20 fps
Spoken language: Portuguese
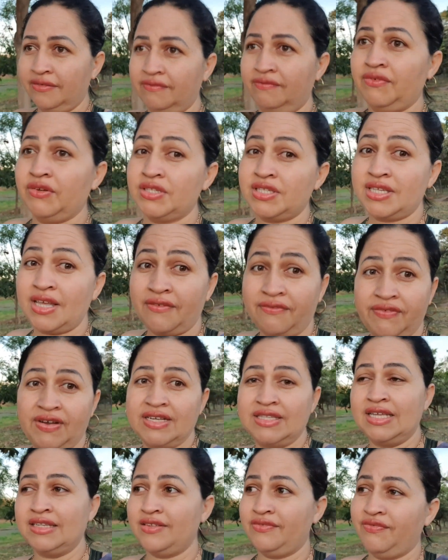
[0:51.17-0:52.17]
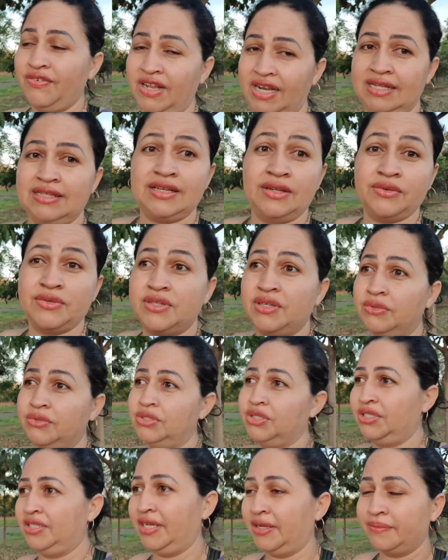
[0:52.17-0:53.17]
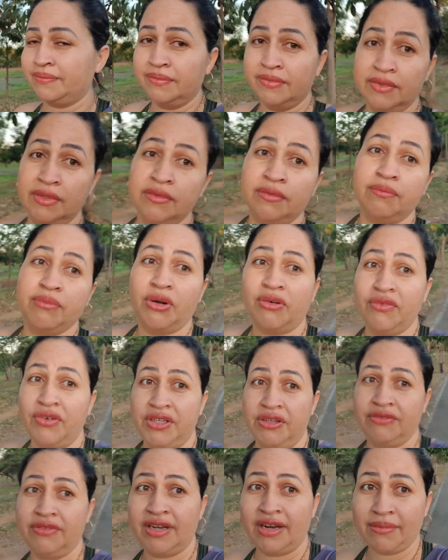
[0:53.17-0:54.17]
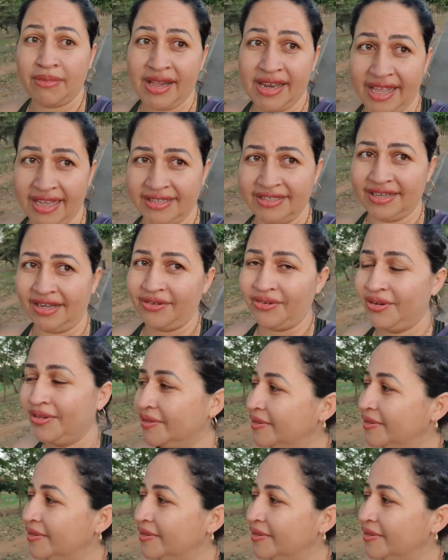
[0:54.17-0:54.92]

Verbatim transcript: Você faz a diferença no seu dia. O povo indo trabalhar já, ó.